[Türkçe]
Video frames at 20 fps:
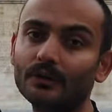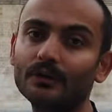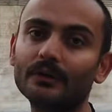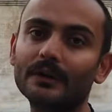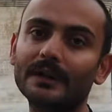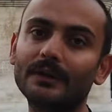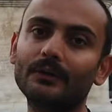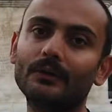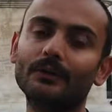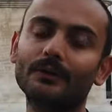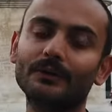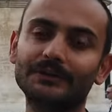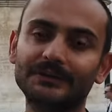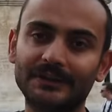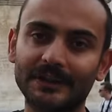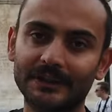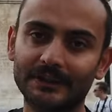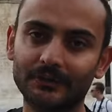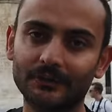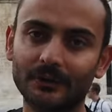önüne doğru
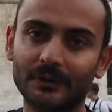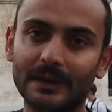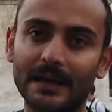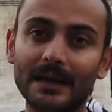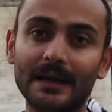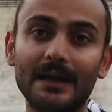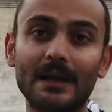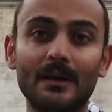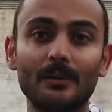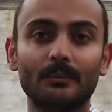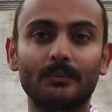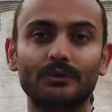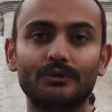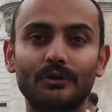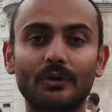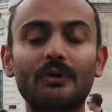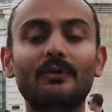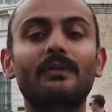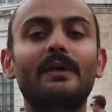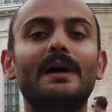çekiyorlar. Bu
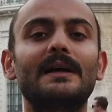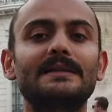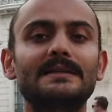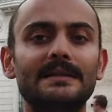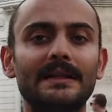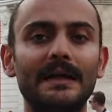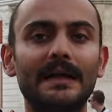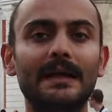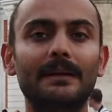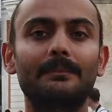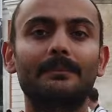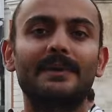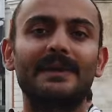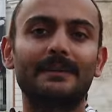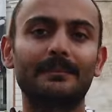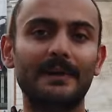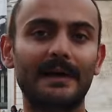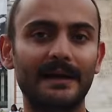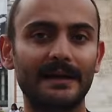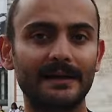çok fazla
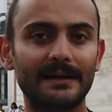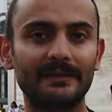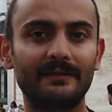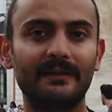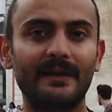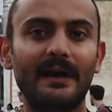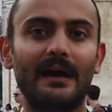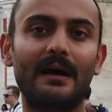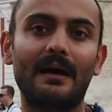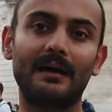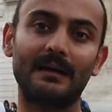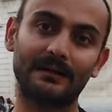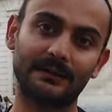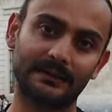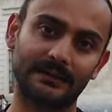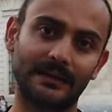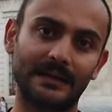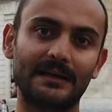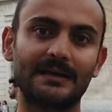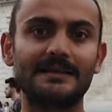mimari ve halk
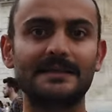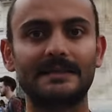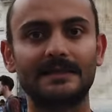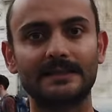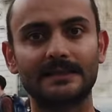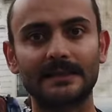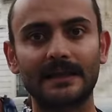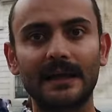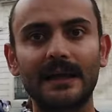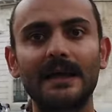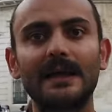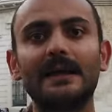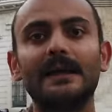arasında